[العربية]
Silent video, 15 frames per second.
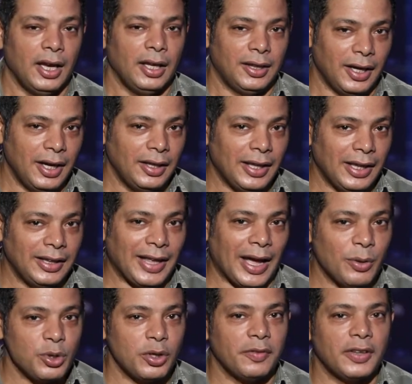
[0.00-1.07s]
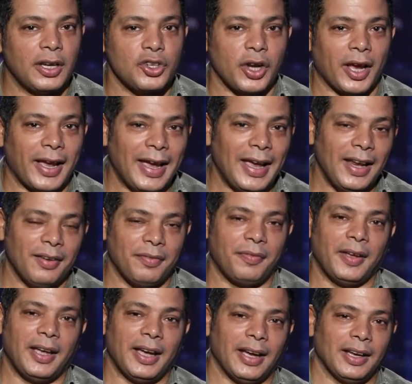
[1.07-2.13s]
الترند انت عاوزه يفضل شغال
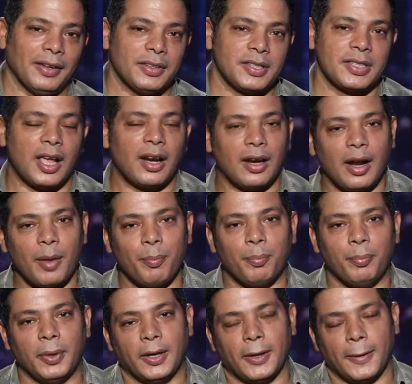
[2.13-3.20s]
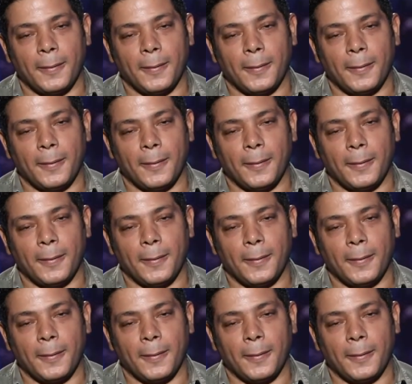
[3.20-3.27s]
فسرب